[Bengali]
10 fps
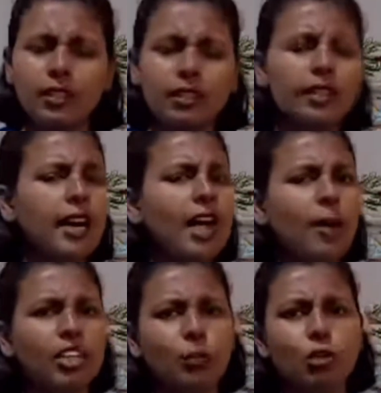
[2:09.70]
তারা
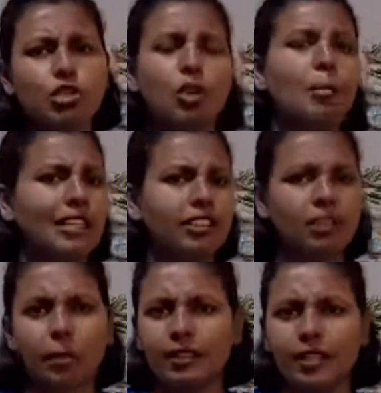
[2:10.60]
আমাকে বলছিল বাদ দেন
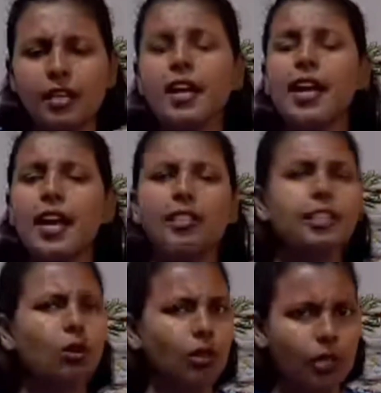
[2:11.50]
বাদ দেন এটা নিয়ে
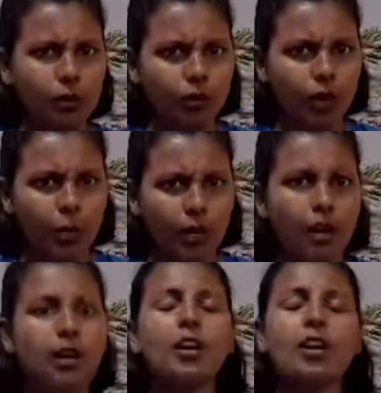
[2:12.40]
কথা বলতে হবে না
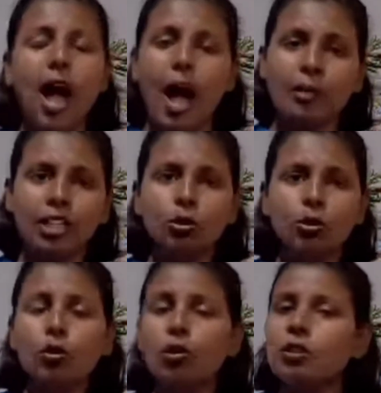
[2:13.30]
আমি কিন্তু
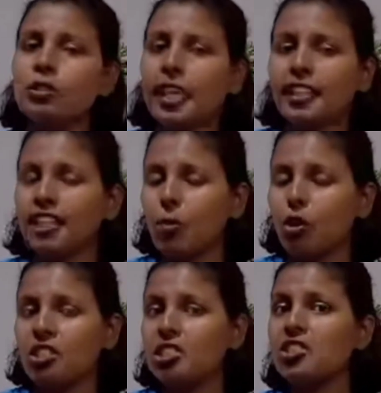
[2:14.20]
তাদেরকে
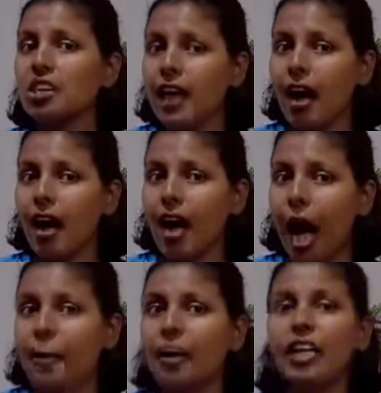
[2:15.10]
বলেছি যে না
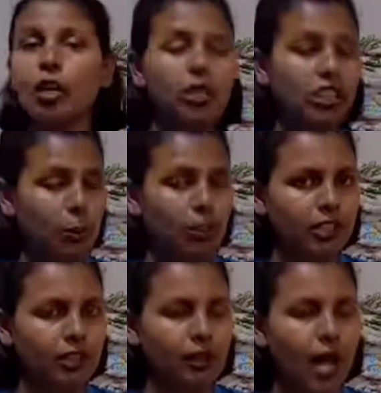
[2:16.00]
আমাকে কথা বলতে
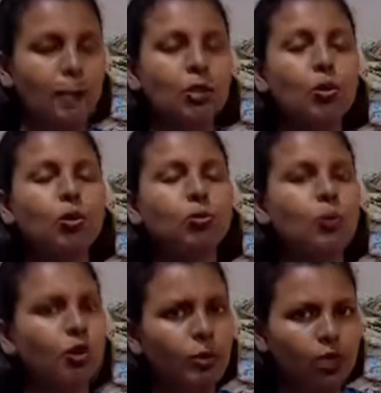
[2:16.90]
দেন আমি তখন
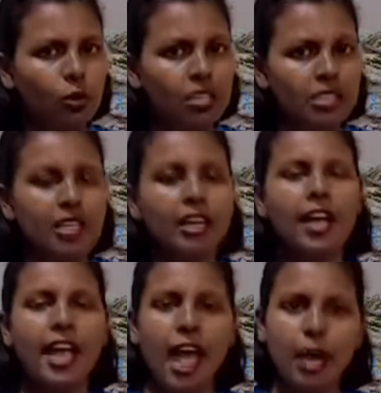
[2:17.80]
প্রতিবাদ করেছি
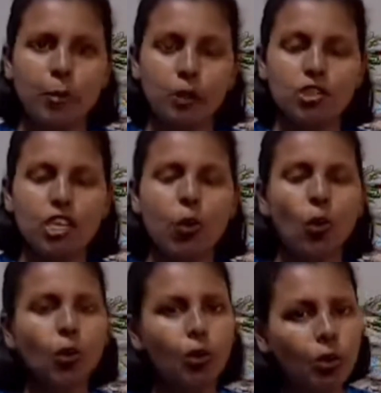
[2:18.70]
এক পর্যায়ে ওই
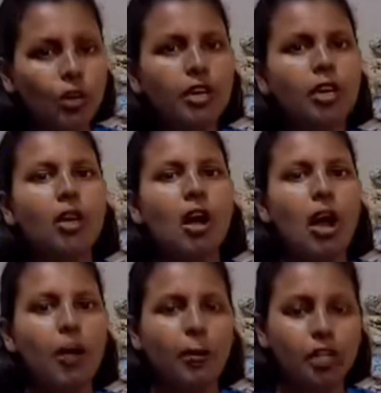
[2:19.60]
লোক
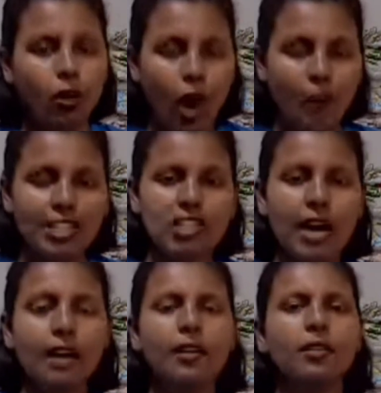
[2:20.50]
মানে ক্ষমা চায়
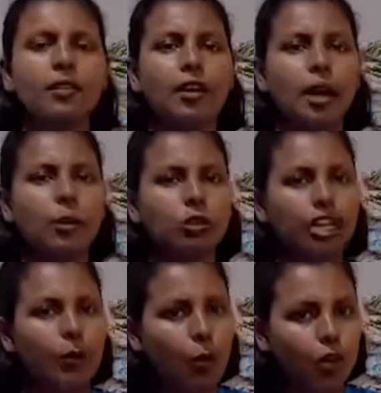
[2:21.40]
এবং তার
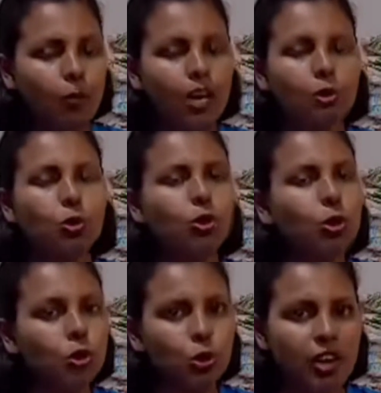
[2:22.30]
পরিবারের লোকজনও
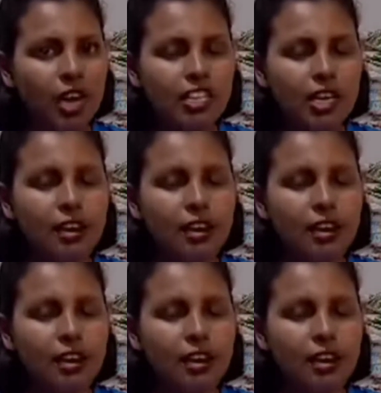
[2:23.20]
চলে আসে